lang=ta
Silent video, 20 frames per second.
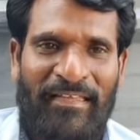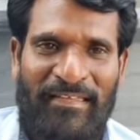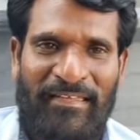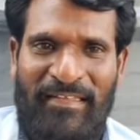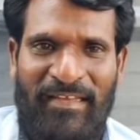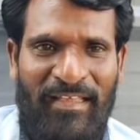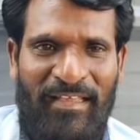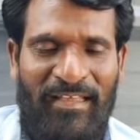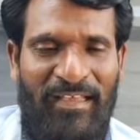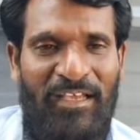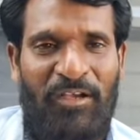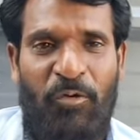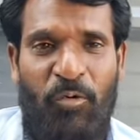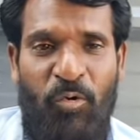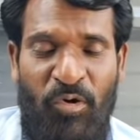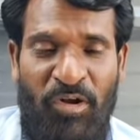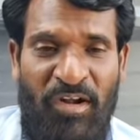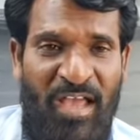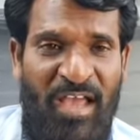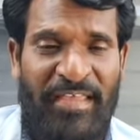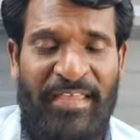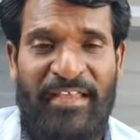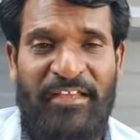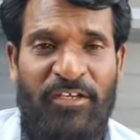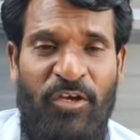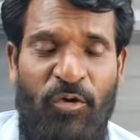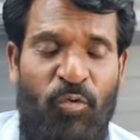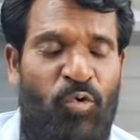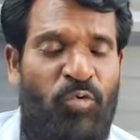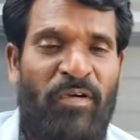இதில் கொரோனா
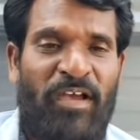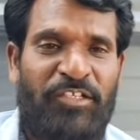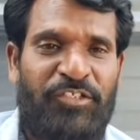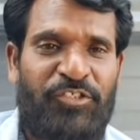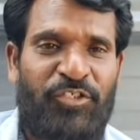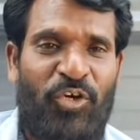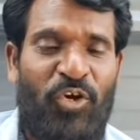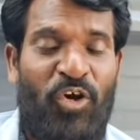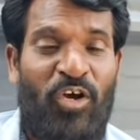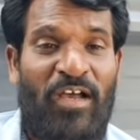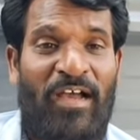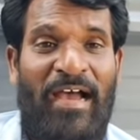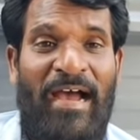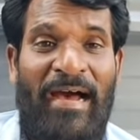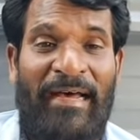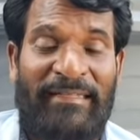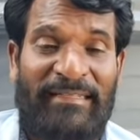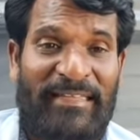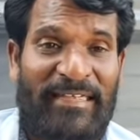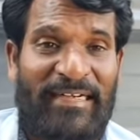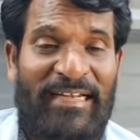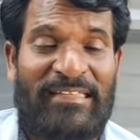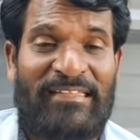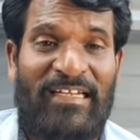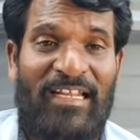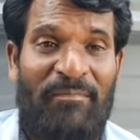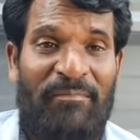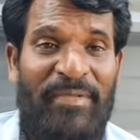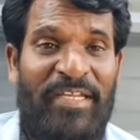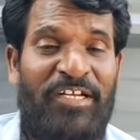எங்கே உருவாச்சோ அந்த
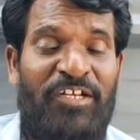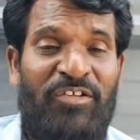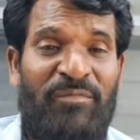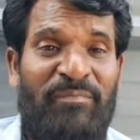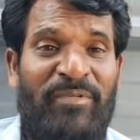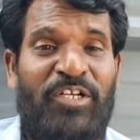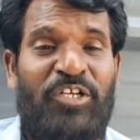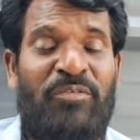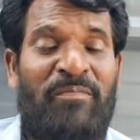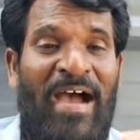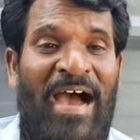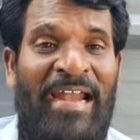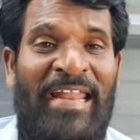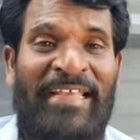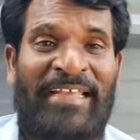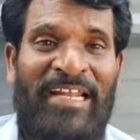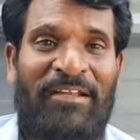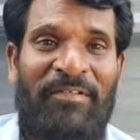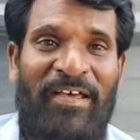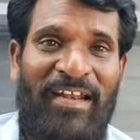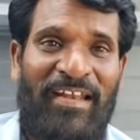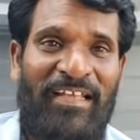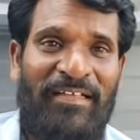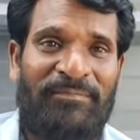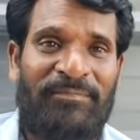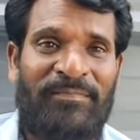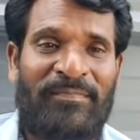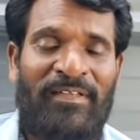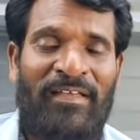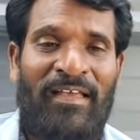இடத்துல மீண்டும் மீண்டும் அலைகள் வரல
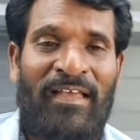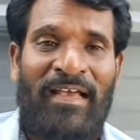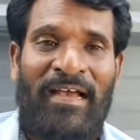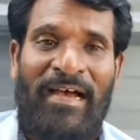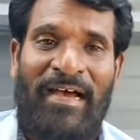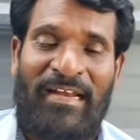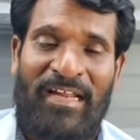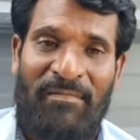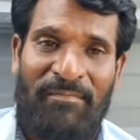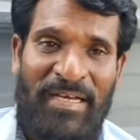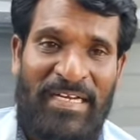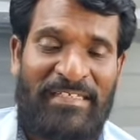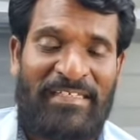ஆனால்